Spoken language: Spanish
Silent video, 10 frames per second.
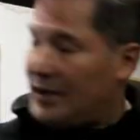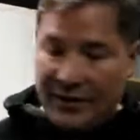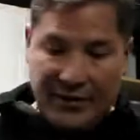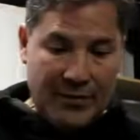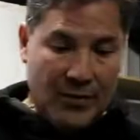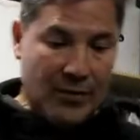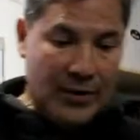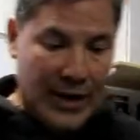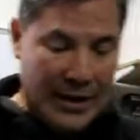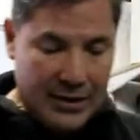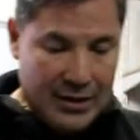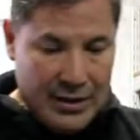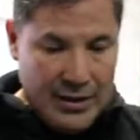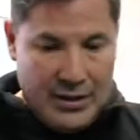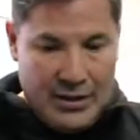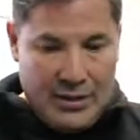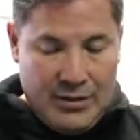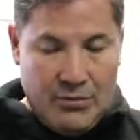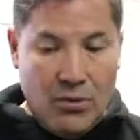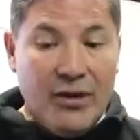hicimos una
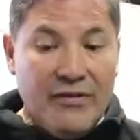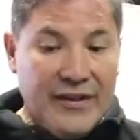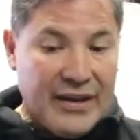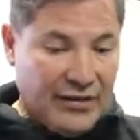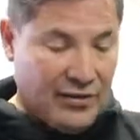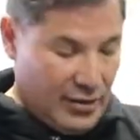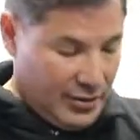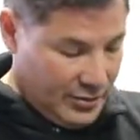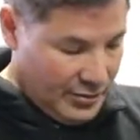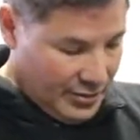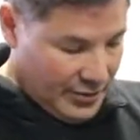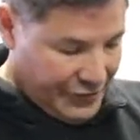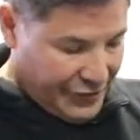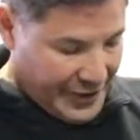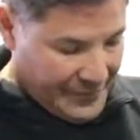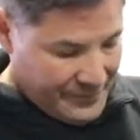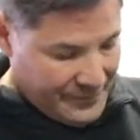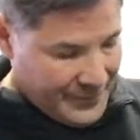modificación. ¿Cuál fue?